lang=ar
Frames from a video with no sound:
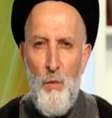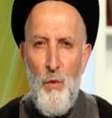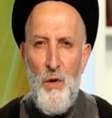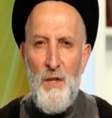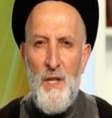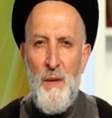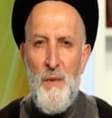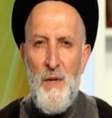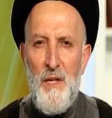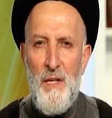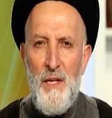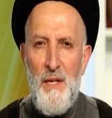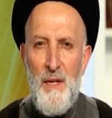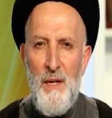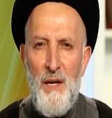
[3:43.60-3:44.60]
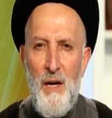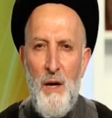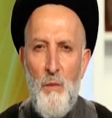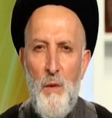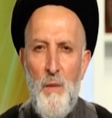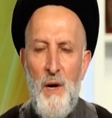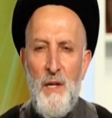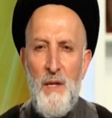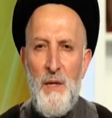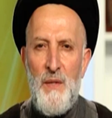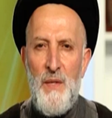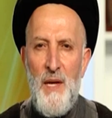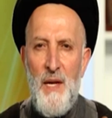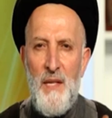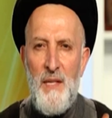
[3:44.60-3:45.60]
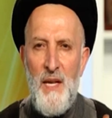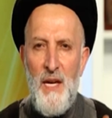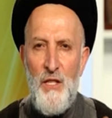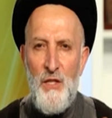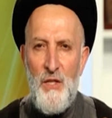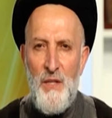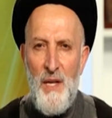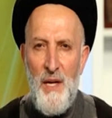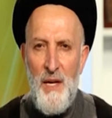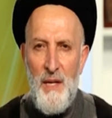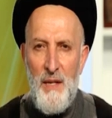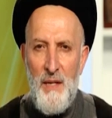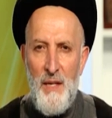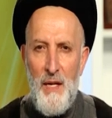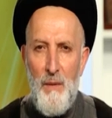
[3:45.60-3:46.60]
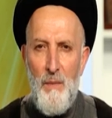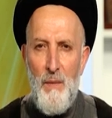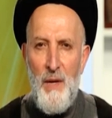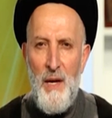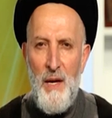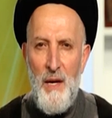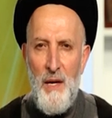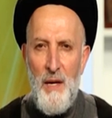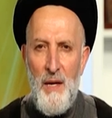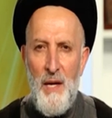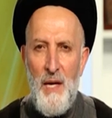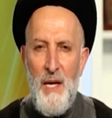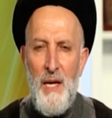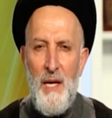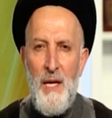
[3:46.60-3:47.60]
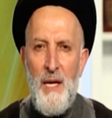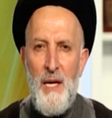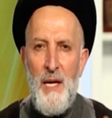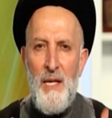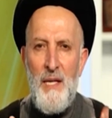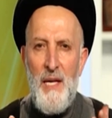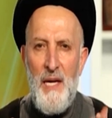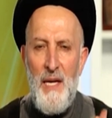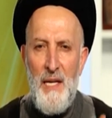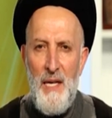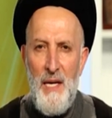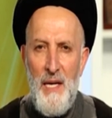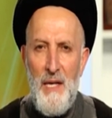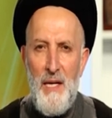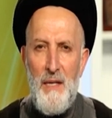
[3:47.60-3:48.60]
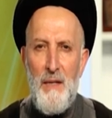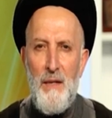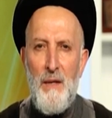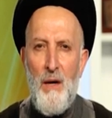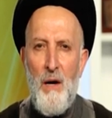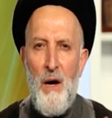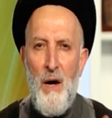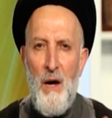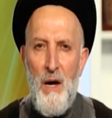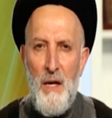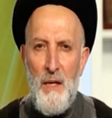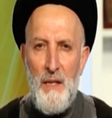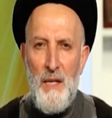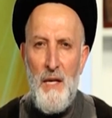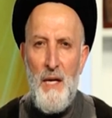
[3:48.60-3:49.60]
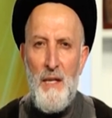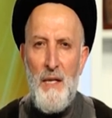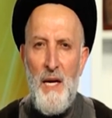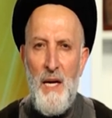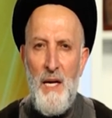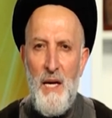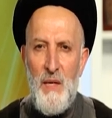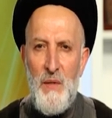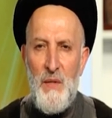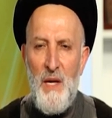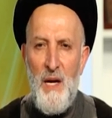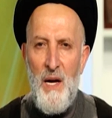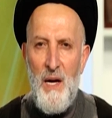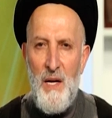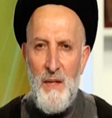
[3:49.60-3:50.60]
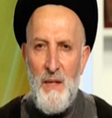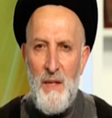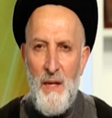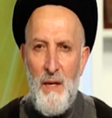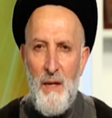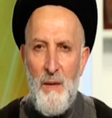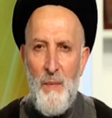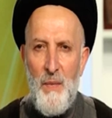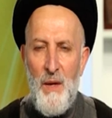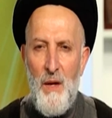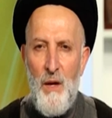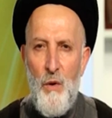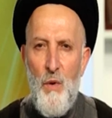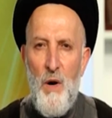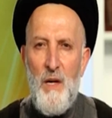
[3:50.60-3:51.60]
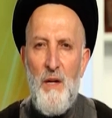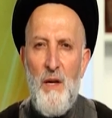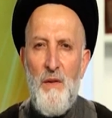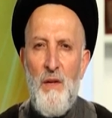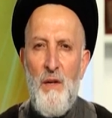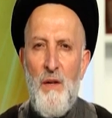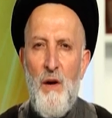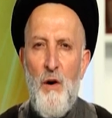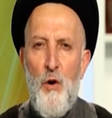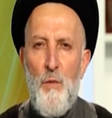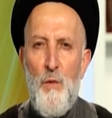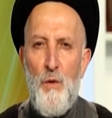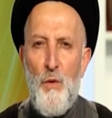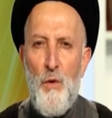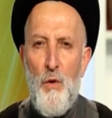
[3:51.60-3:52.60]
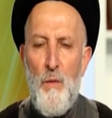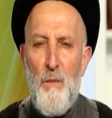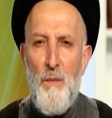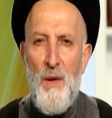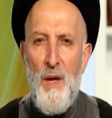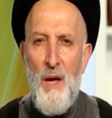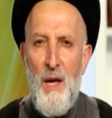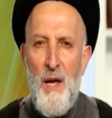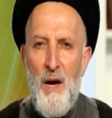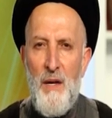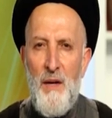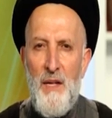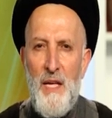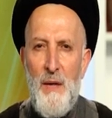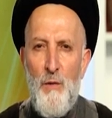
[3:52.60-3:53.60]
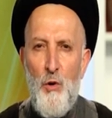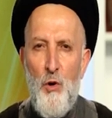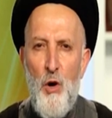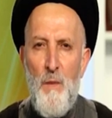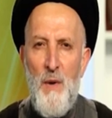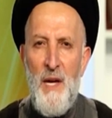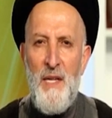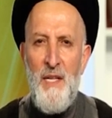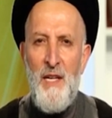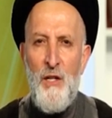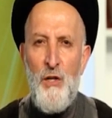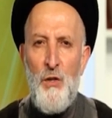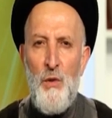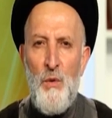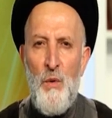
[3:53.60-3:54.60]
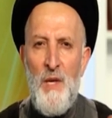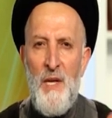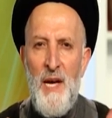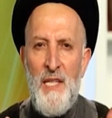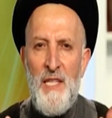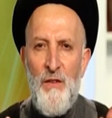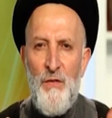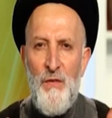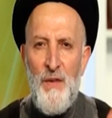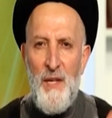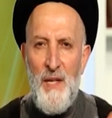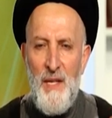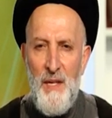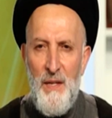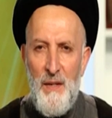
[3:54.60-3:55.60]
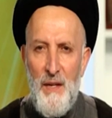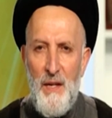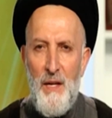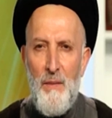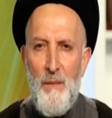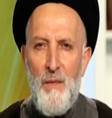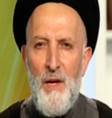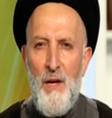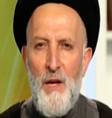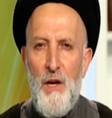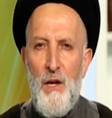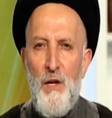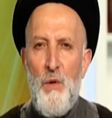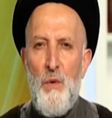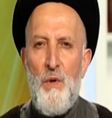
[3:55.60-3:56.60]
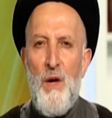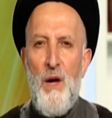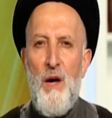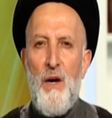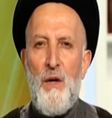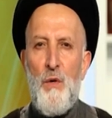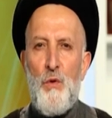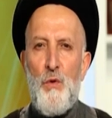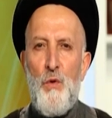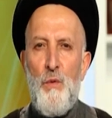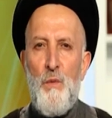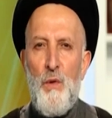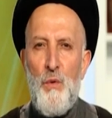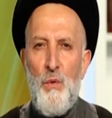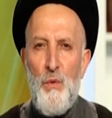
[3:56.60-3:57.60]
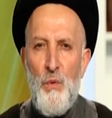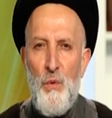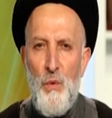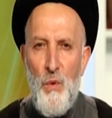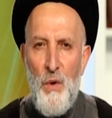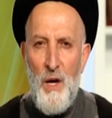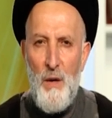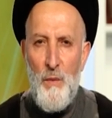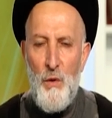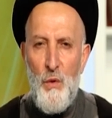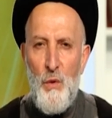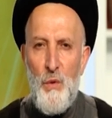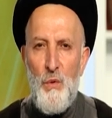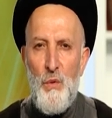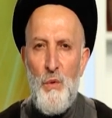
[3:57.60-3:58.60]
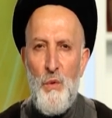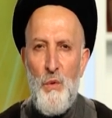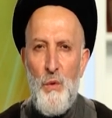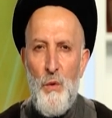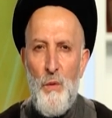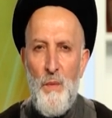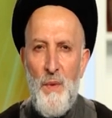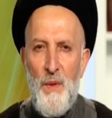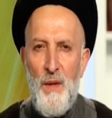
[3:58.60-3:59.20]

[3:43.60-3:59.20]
معتبرين ممارسات اجدادهم لها دليلا قاطعا على صحتها واراد الله منهم اراد منهم ان يرجعوا الى تفكيرهم ليناقشوا الموضوع بهدوء